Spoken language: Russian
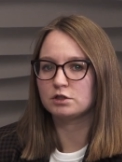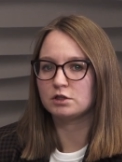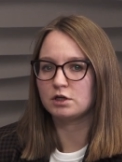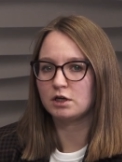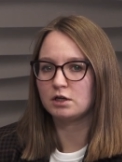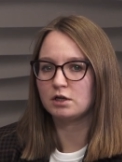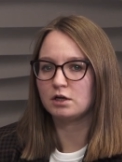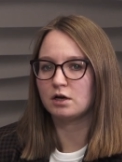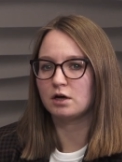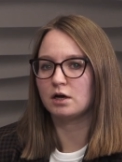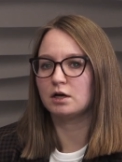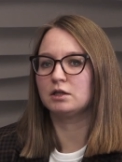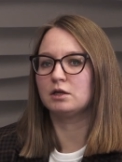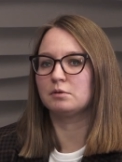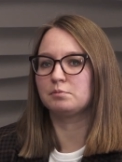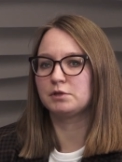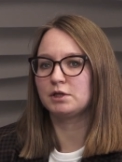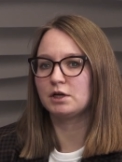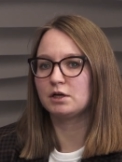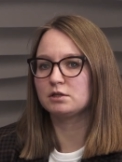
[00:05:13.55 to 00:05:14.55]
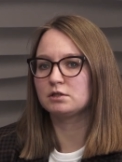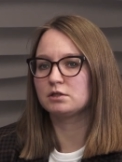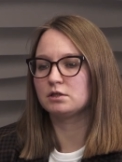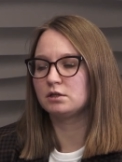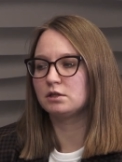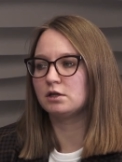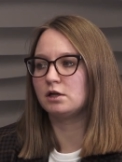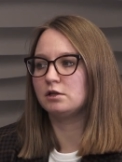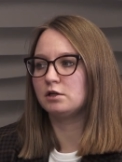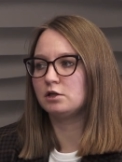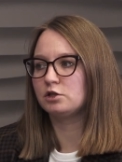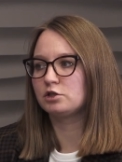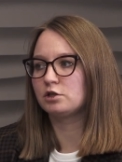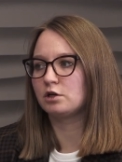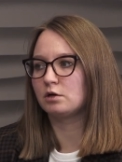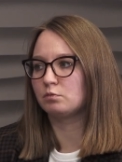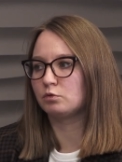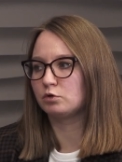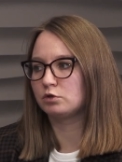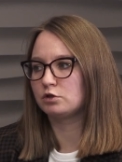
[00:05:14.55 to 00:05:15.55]
зрения адаптации и
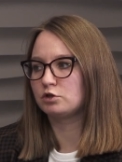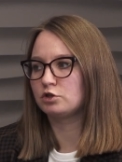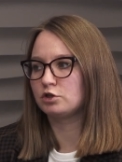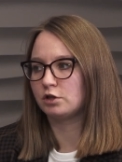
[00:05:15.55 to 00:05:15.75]
дальнейшей работы